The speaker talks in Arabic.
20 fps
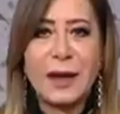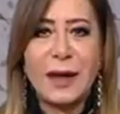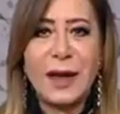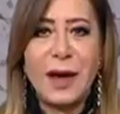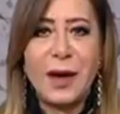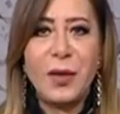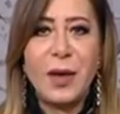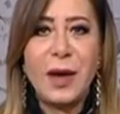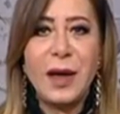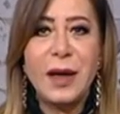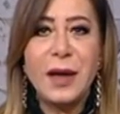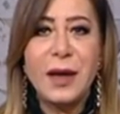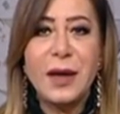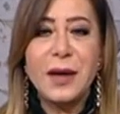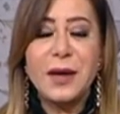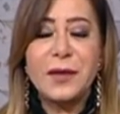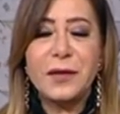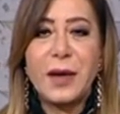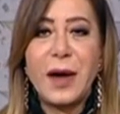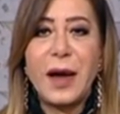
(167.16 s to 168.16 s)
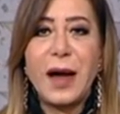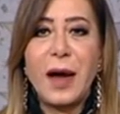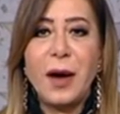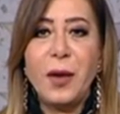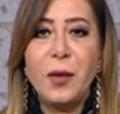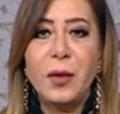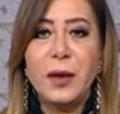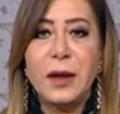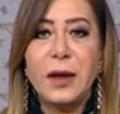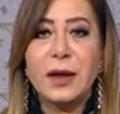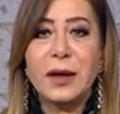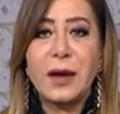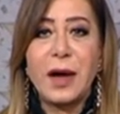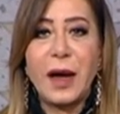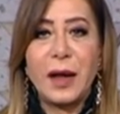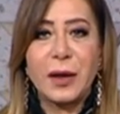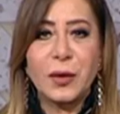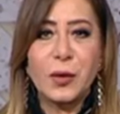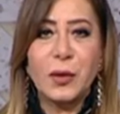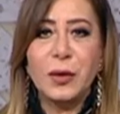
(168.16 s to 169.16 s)
الهوا فاول لقاء
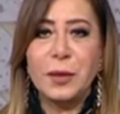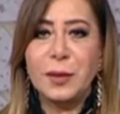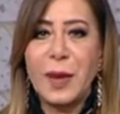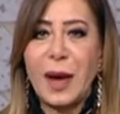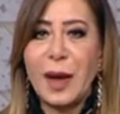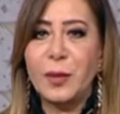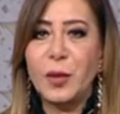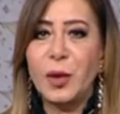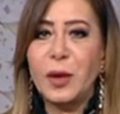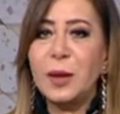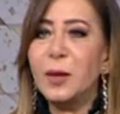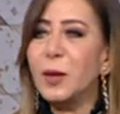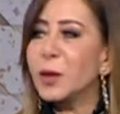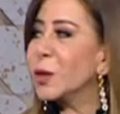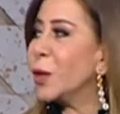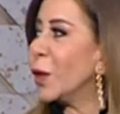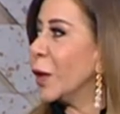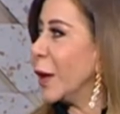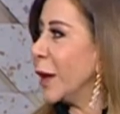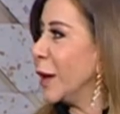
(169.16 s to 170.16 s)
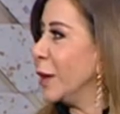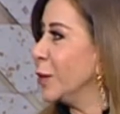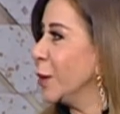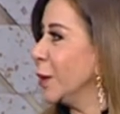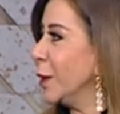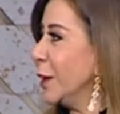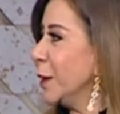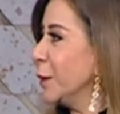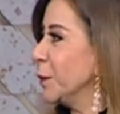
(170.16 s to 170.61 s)
هيكون مع منى موضوع ايه يا منى